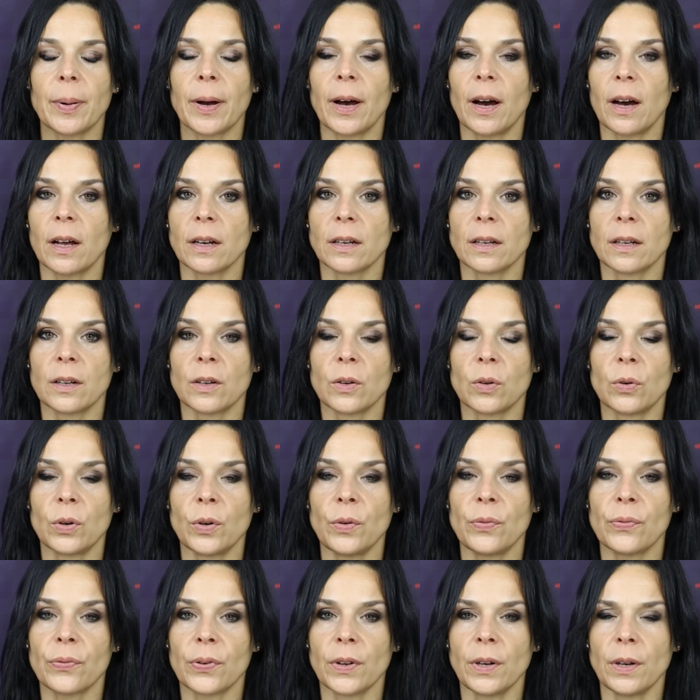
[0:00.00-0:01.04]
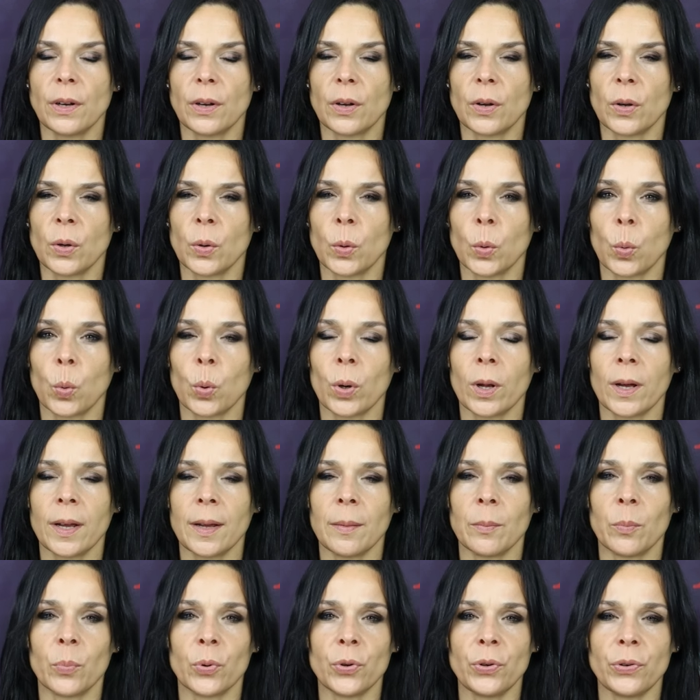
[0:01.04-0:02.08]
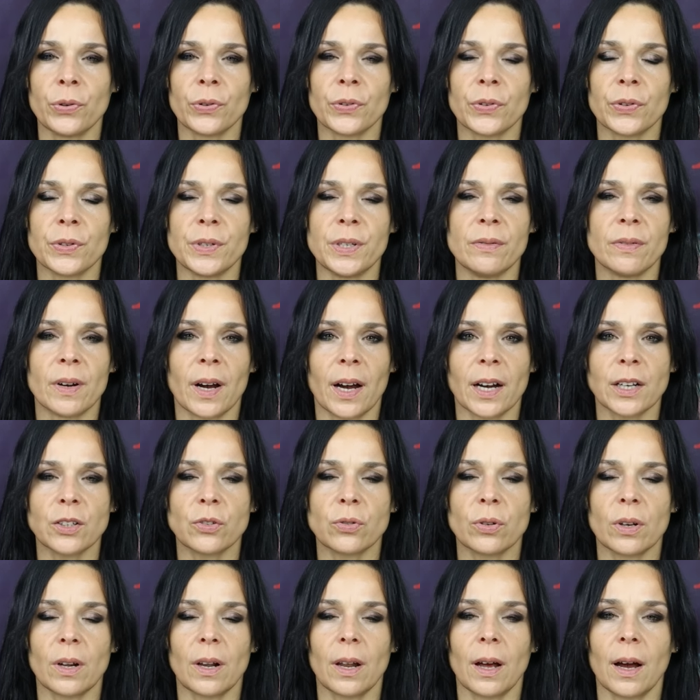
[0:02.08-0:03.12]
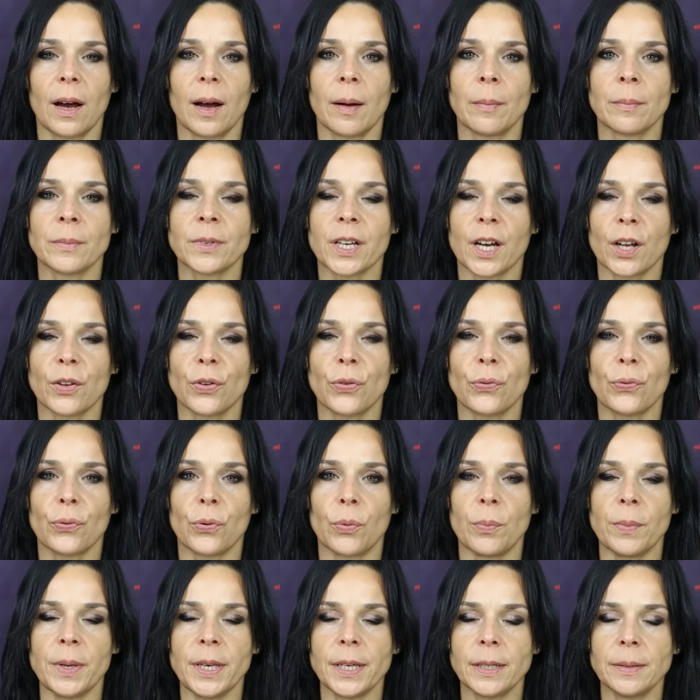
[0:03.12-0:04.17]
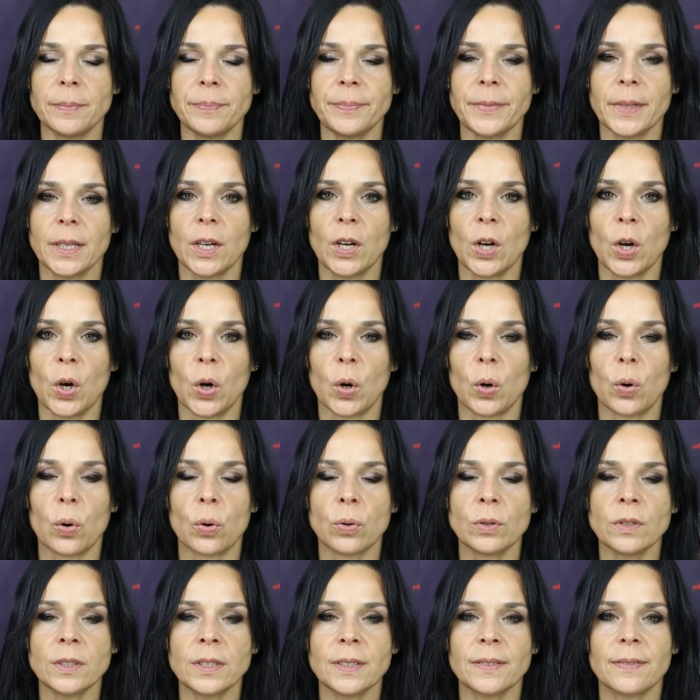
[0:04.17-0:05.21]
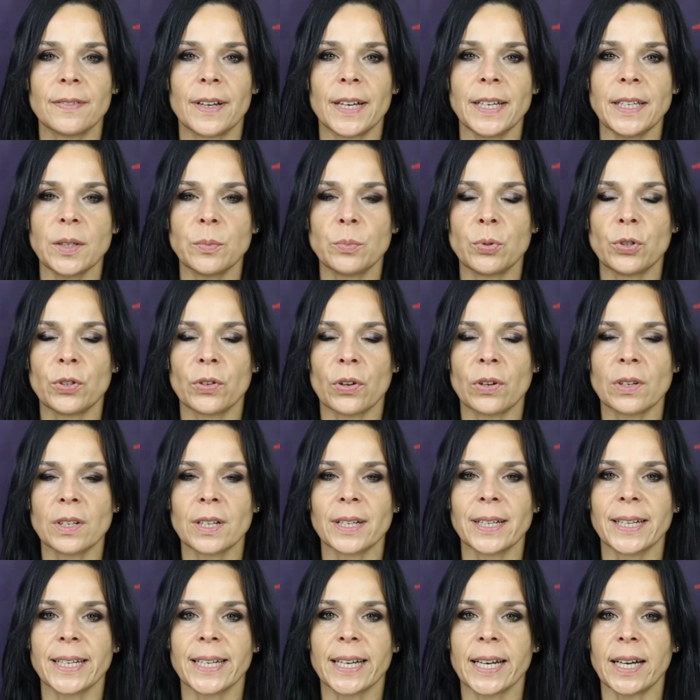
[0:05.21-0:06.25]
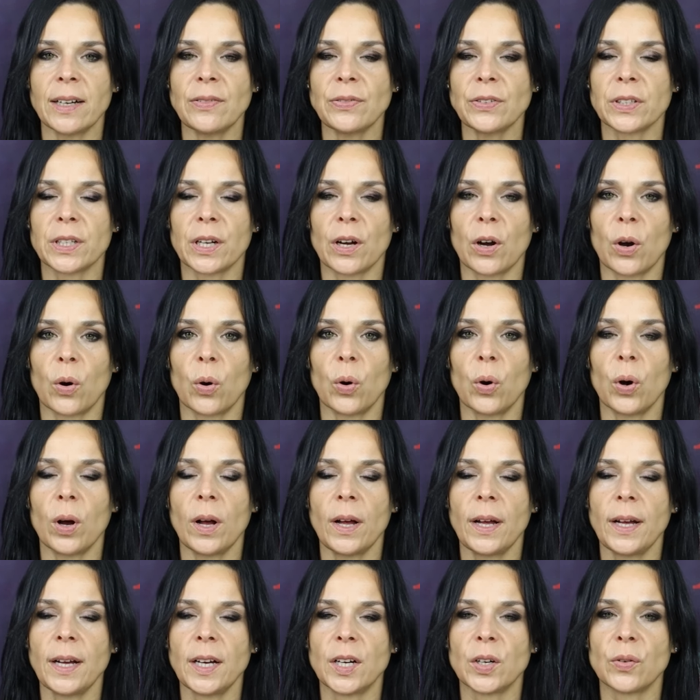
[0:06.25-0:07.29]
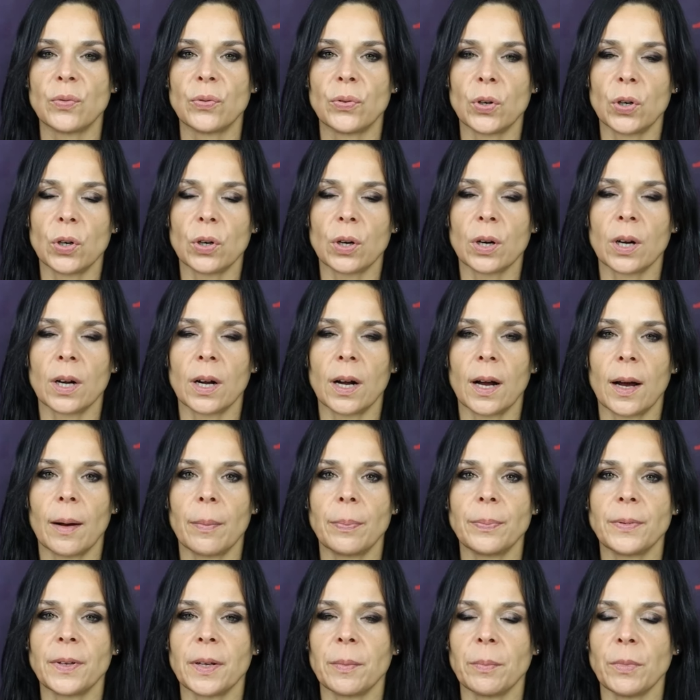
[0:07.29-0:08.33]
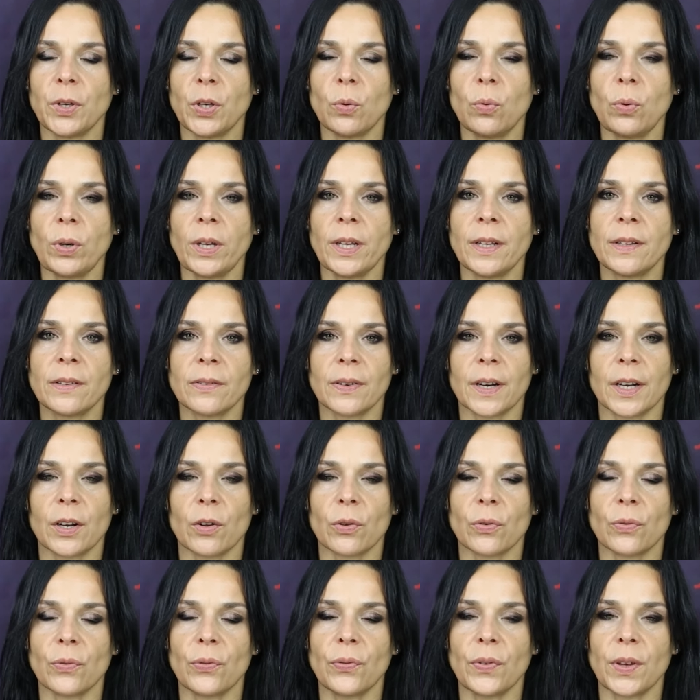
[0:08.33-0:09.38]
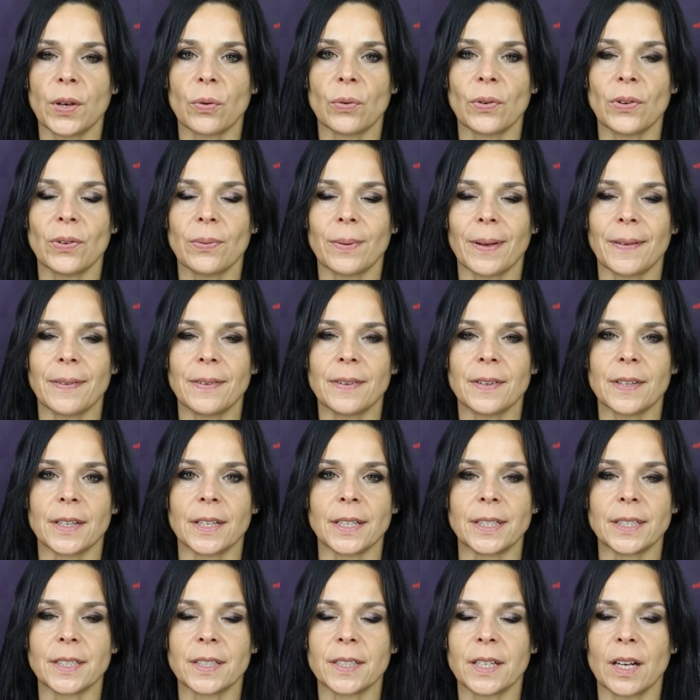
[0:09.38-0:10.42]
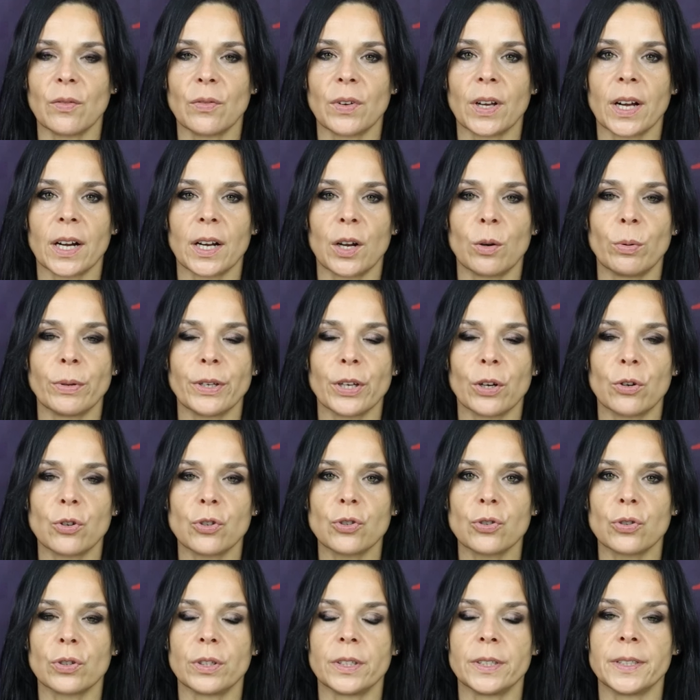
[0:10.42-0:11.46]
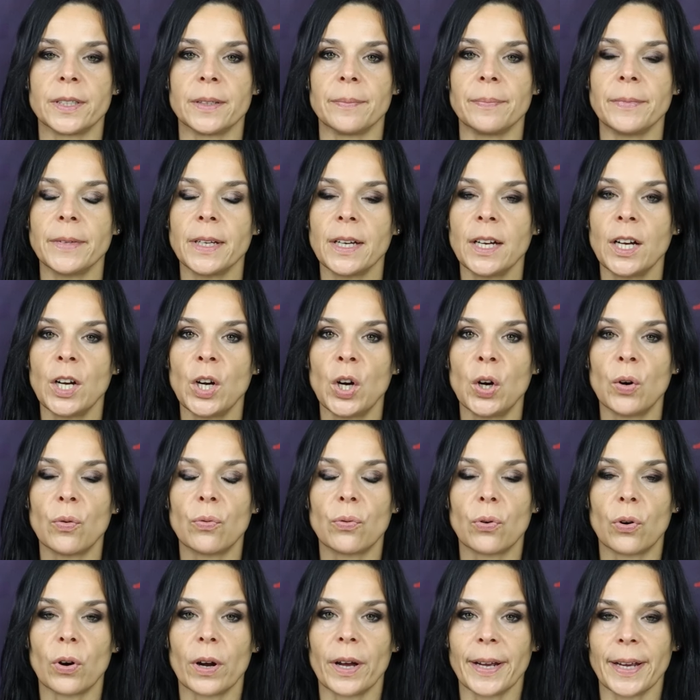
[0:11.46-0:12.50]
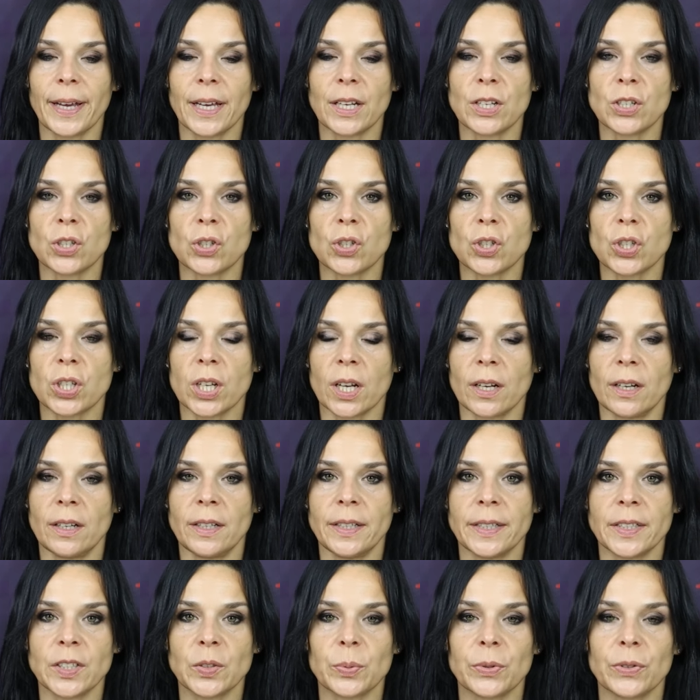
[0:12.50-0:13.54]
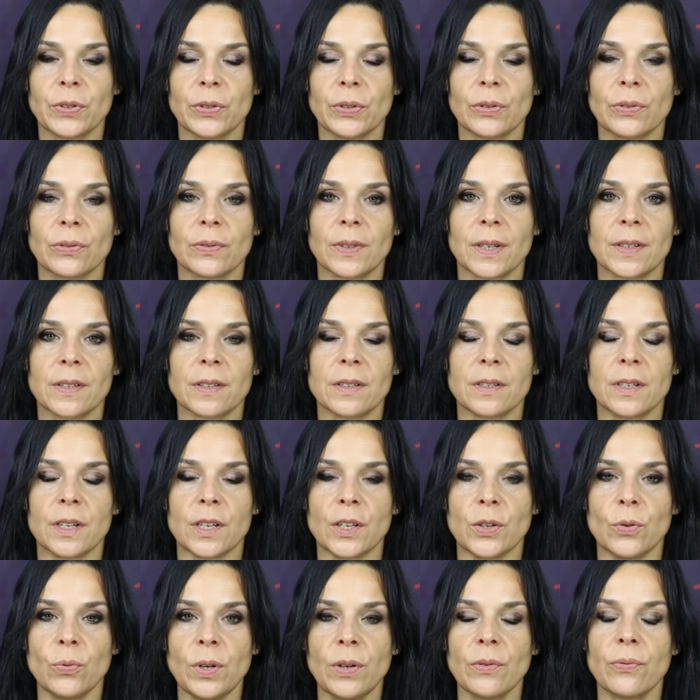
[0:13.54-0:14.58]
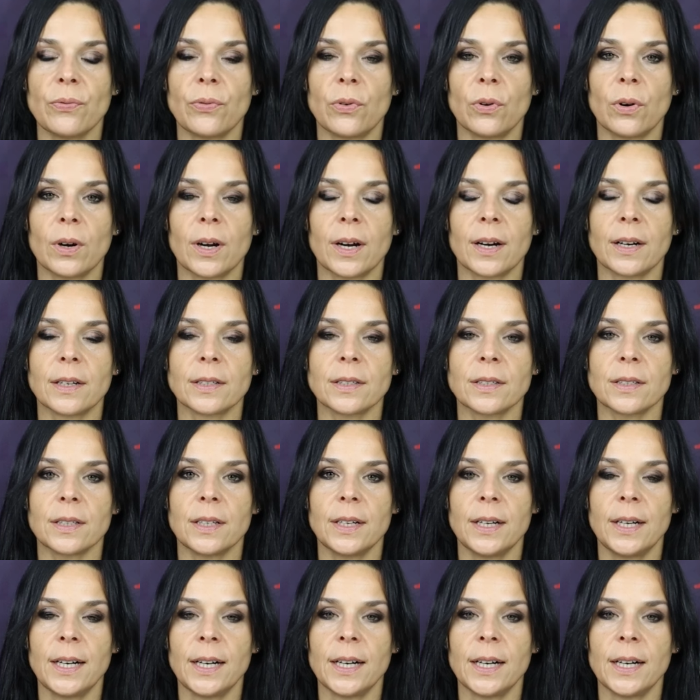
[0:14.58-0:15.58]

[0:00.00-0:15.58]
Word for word: Partner neu finden oder eben Bündnisse, die wir aktuell haben, transformieren und welche besonderen Kräfte da auch wirken ab dem Juni 2024. Das hatten wir glaube ich, auch schon in den vorhergehenden Channelings beziehungsweise in der Juni-Forecast